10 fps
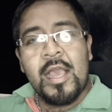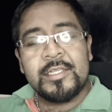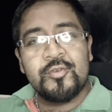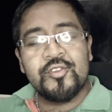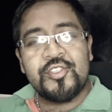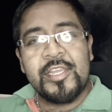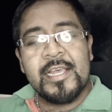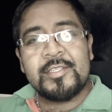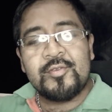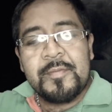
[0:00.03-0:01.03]
Hace unos
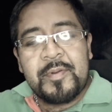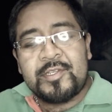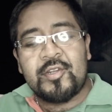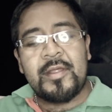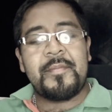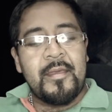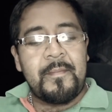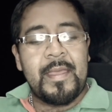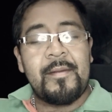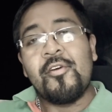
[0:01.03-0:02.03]
días una persona me,
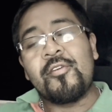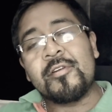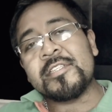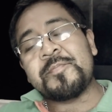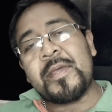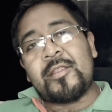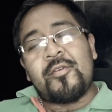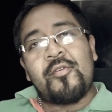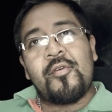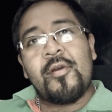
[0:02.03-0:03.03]
habló con
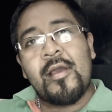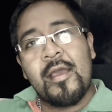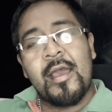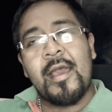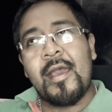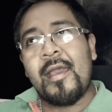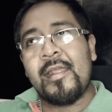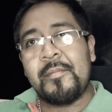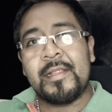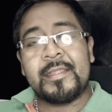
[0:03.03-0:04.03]
respecto
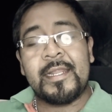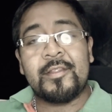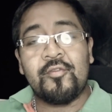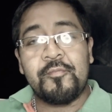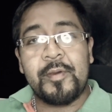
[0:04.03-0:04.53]
al maltrato de un